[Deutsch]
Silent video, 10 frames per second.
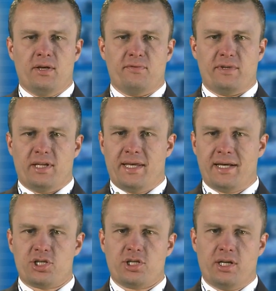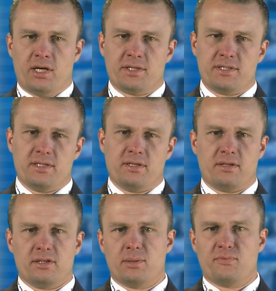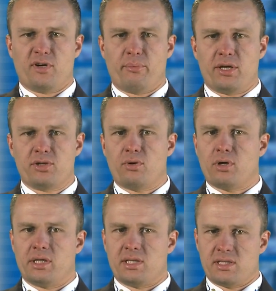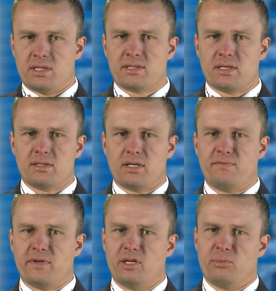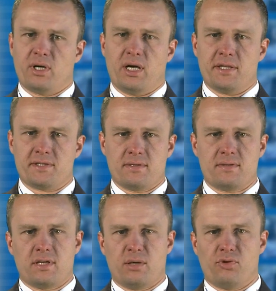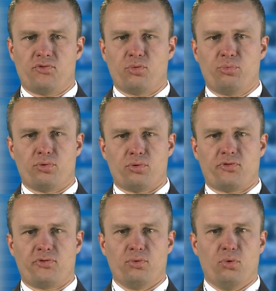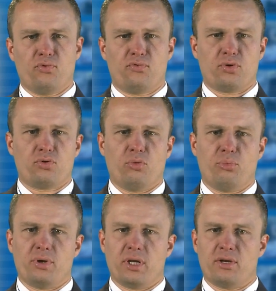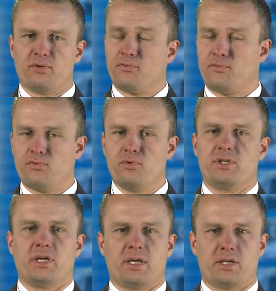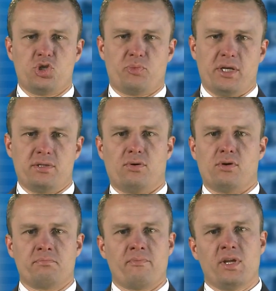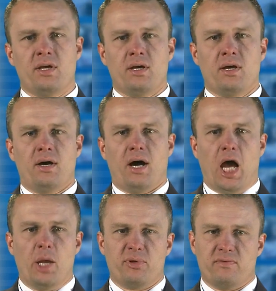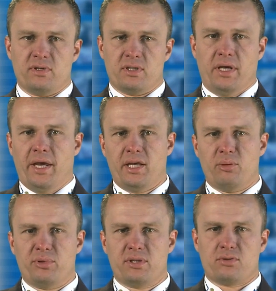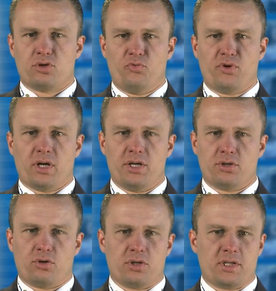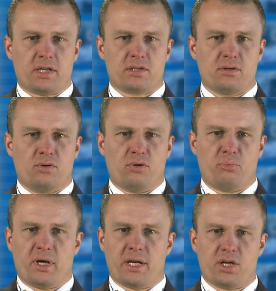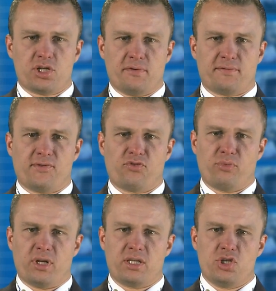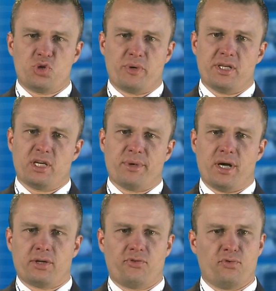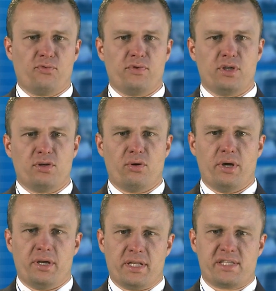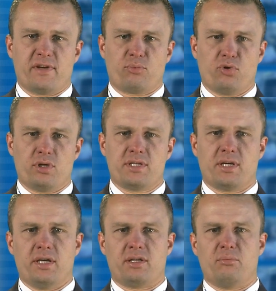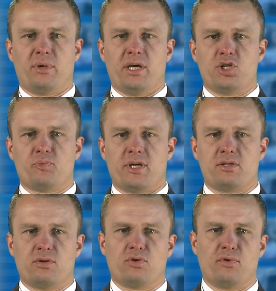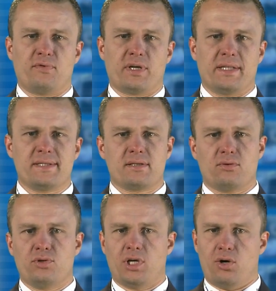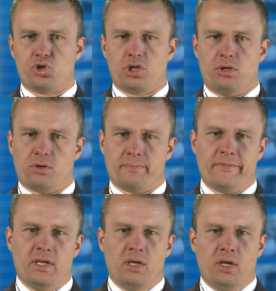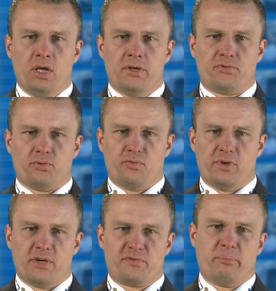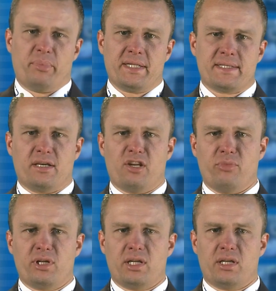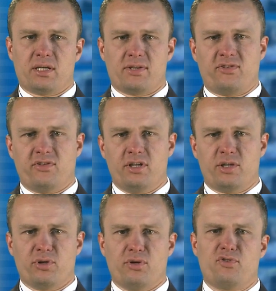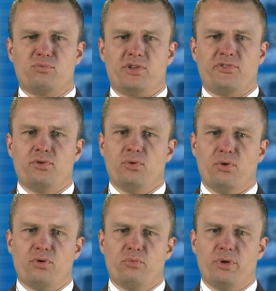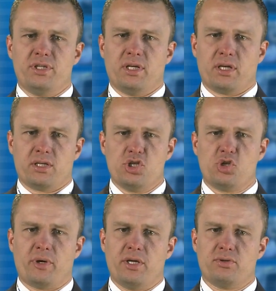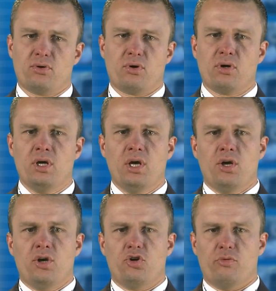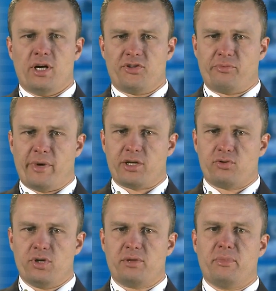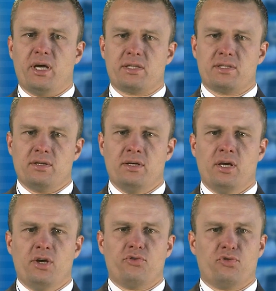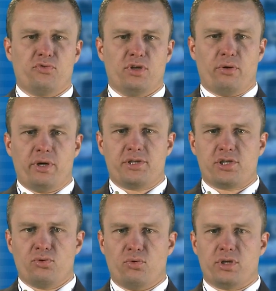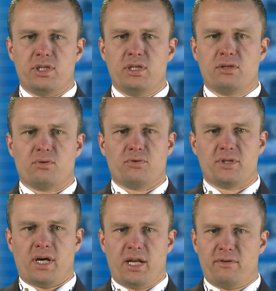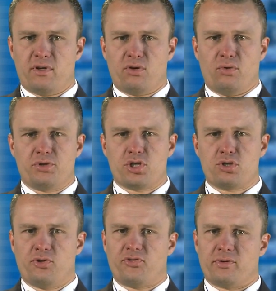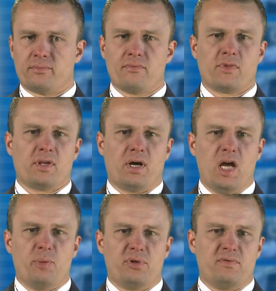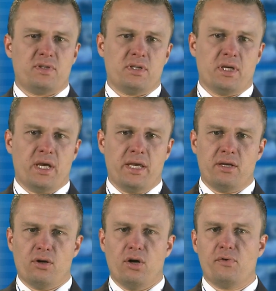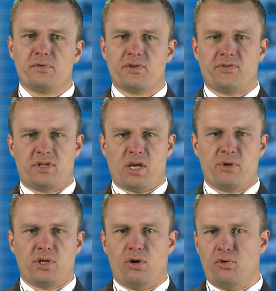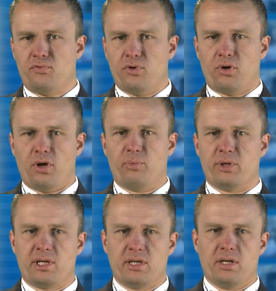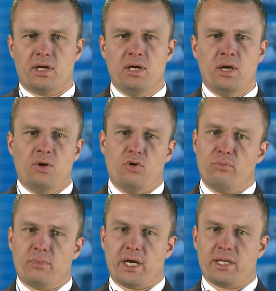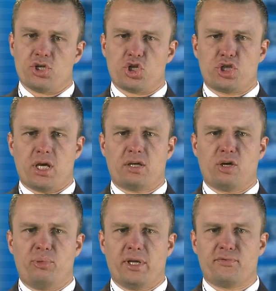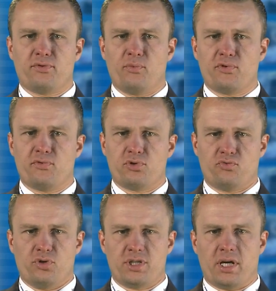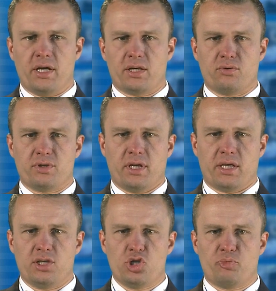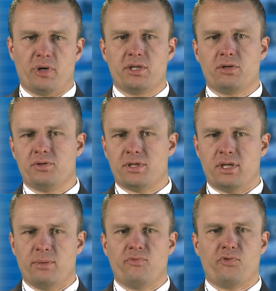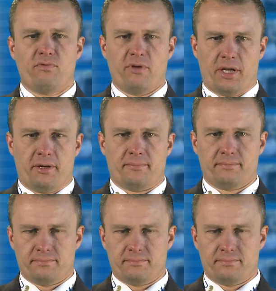Viele Hersteller, die in dem Verband organisiert sind, entwickeln bereits Systeme zur Produktion von Komponenten für die Energiespeicherung. IPVEA bietet umfangreiche Kontakte und Partnerschaften zum Energiespeichermarkt sowie neue Netzwerkmöglichkeiten bei entsprechenden Konferenzen und Ausstellungen. So will der Verband seine Mitglieder gezielt mit Informationen über die Energiespeicherung, über Smart Grid Märkte sowie neue Technologien und Anwendungen unterstützen IPVEA öffnet sich damit auch für neue Mitglieder, um eine stärkere Plattform für Photovoltaik- und Energiespeicherunternehmen zu werden.